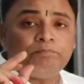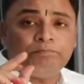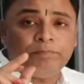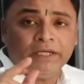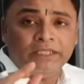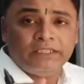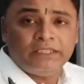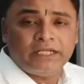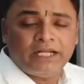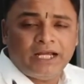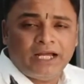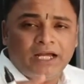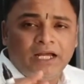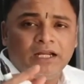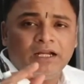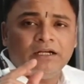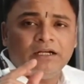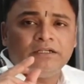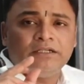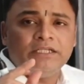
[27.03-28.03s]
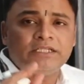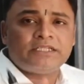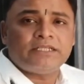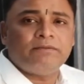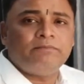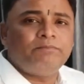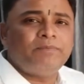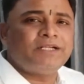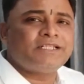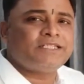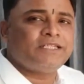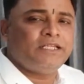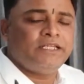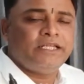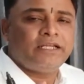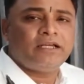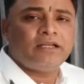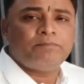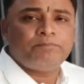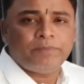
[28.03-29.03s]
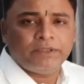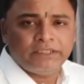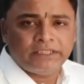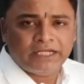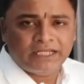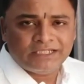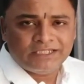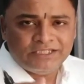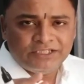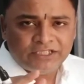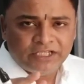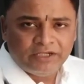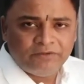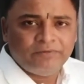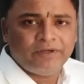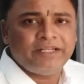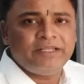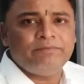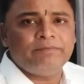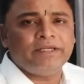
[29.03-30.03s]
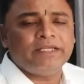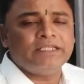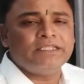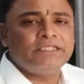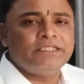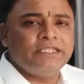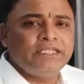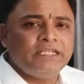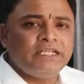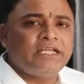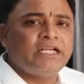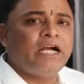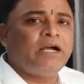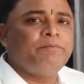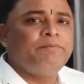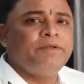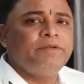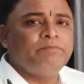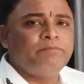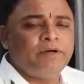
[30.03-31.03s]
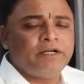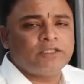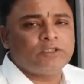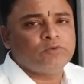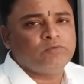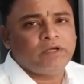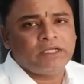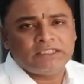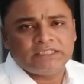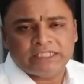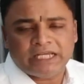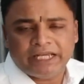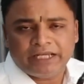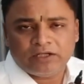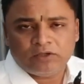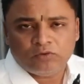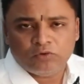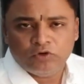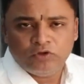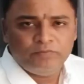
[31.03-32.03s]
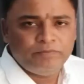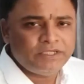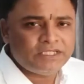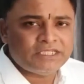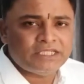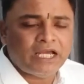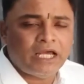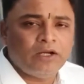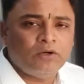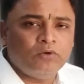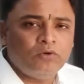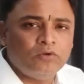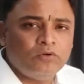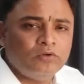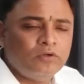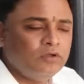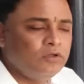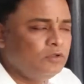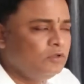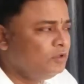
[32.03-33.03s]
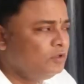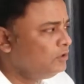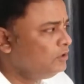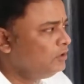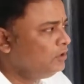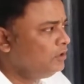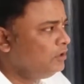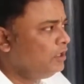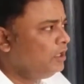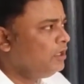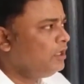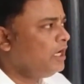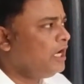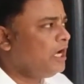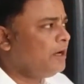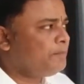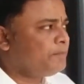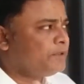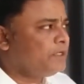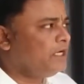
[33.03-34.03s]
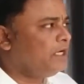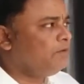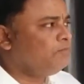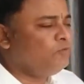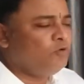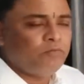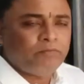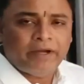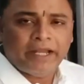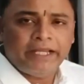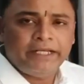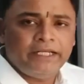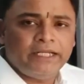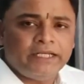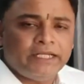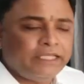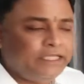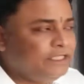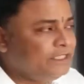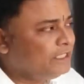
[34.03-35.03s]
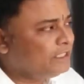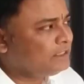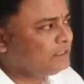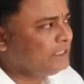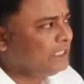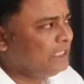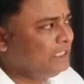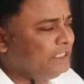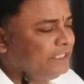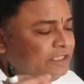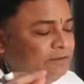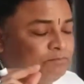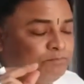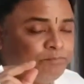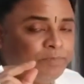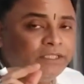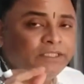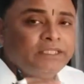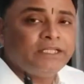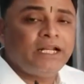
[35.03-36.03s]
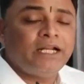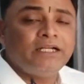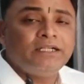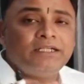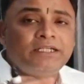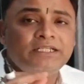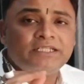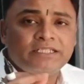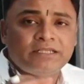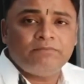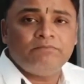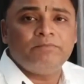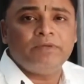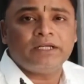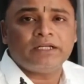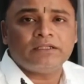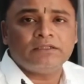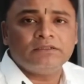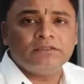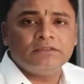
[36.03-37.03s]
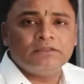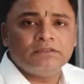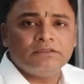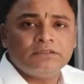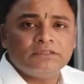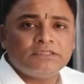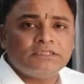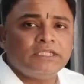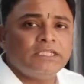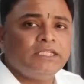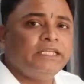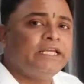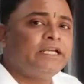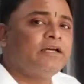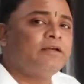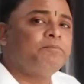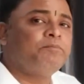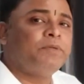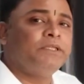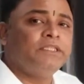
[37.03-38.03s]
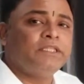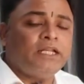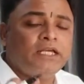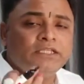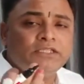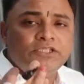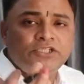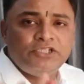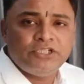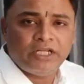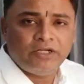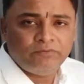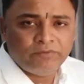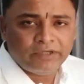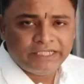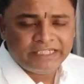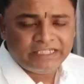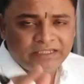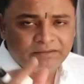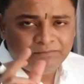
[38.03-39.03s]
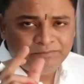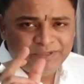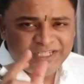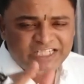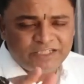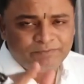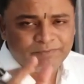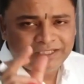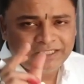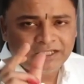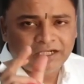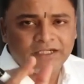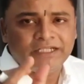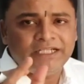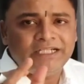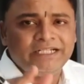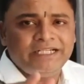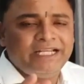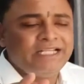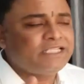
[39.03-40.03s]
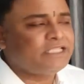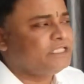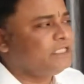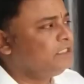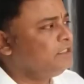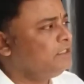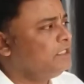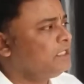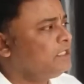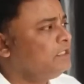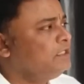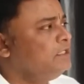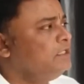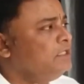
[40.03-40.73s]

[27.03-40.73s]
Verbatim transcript: 15 दिसंबर से लेकर 15 जनवरी में जिनका भी बर्थ हुआ है चाहे कोई भी साल हो आपका वो मायने नहीं रखता है लेकिन 15 दिसंबर से लेकर 15 जनवरी के बीच में 30 डेज़ के अंदर